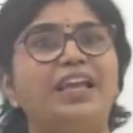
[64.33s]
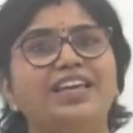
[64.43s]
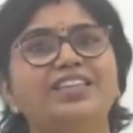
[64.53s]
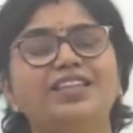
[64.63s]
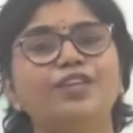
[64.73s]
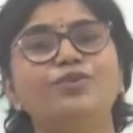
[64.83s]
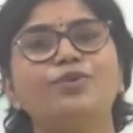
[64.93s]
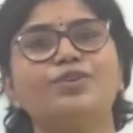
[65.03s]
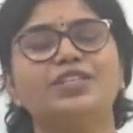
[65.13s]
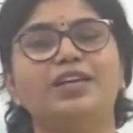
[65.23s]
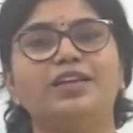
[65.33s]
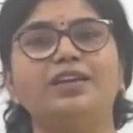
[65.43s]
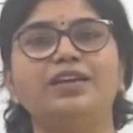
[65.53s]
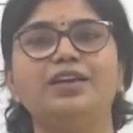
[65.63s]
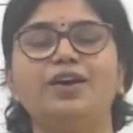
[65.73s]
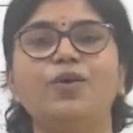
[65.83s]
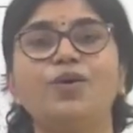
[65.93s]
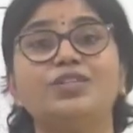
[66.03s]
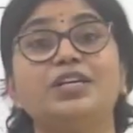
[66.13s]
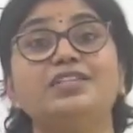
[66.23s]
మనకే తెలియదు ఒక్కొక్కసారి
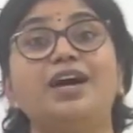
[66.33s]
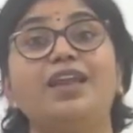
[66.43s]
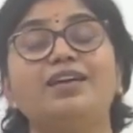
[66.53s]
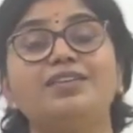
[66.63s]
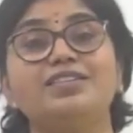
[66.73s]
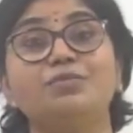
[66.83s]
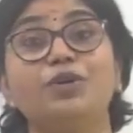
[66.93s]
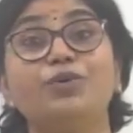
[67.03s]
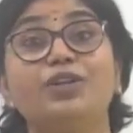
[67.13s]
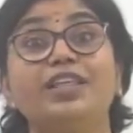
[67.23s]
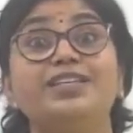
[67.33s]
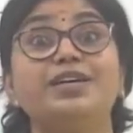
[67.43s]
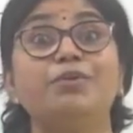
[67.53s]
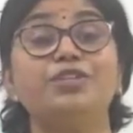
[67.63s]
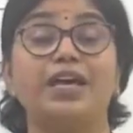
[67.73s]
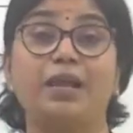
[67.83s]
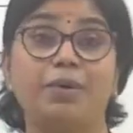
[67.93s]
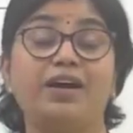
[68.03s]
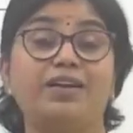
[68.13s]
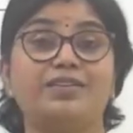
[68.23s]
ఒక్కొక్కసారి చాలా కష్టం అనుకున్నది ఎగ్జామ్లో చాలా
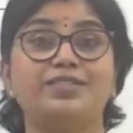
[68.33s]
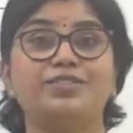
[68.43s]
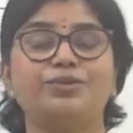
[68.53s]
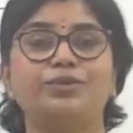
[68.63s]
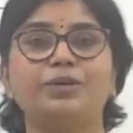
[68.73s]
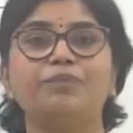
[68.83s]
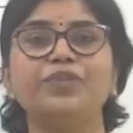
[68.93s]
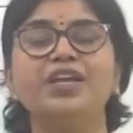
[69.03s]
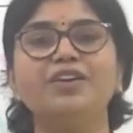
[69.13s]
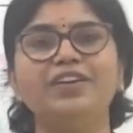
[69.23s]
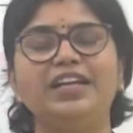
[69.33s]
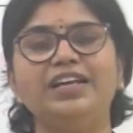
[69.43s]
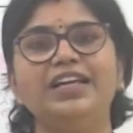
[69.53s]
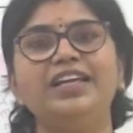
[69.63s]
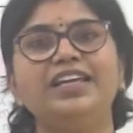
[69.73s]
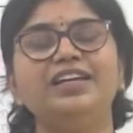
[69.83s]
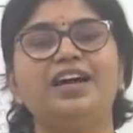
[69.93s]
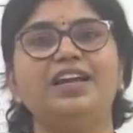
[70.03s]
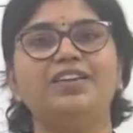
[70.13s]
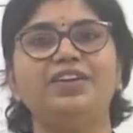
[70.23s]
బాగా రాసేస్తూ ఉంటాం వీటన్నిటికీ
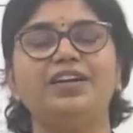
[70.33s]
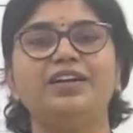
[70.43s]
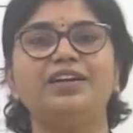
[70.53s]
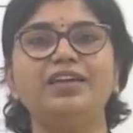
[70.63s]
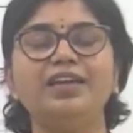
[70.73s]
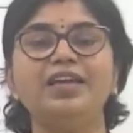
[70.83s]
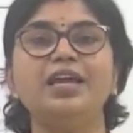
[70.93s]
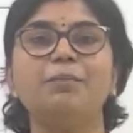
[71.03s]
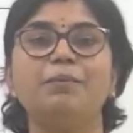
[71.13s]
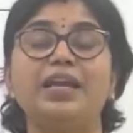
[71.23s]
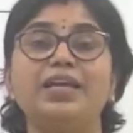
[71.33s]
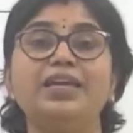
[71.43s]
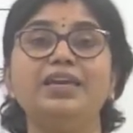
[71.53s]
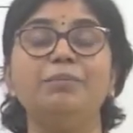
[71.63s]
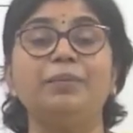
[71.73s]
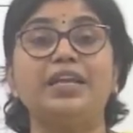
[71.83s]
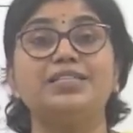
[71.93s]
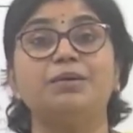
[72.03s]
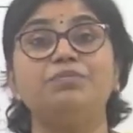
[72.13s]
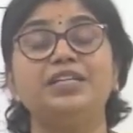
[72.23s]
కారణం ఏంటంటే మనకి మన
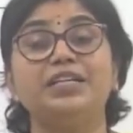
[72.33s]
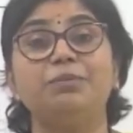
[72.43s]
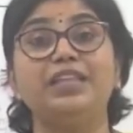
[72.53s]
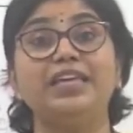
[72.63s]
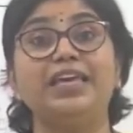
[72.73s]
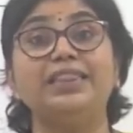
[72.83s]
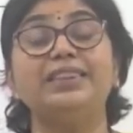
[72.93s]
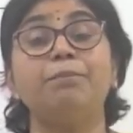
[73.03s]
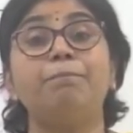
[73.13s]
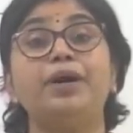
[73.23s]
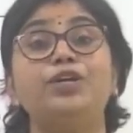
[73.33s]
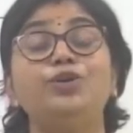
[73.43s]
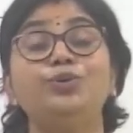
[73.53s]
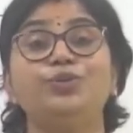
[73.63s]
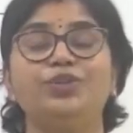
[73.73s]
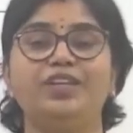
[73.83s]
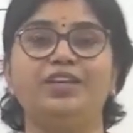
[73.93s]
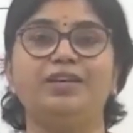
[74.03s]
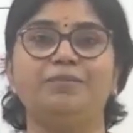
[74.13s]
సబ్జెక్ట్ మీద ఎంత పట్టు ఉంది